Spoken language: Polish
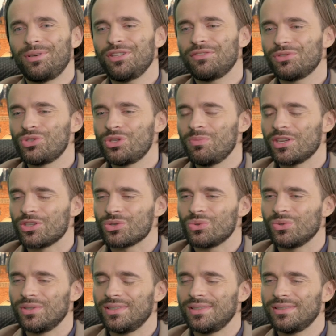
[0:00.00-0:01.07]
Panie
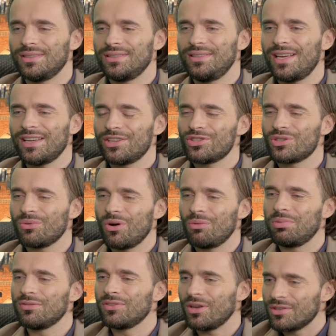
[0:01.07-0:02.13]
Włodzimierzu, e, jakie są
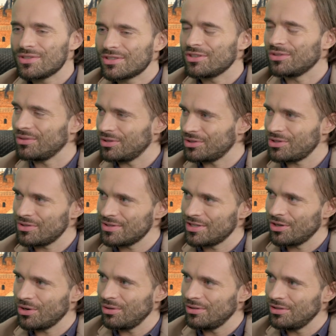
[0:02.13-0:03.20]
obowiązki
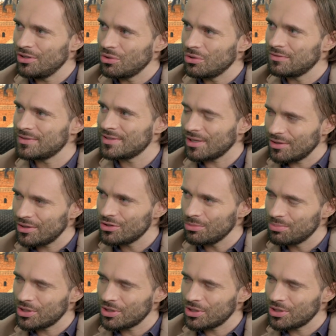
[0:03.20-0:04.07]
dotyczące rolników z zakresu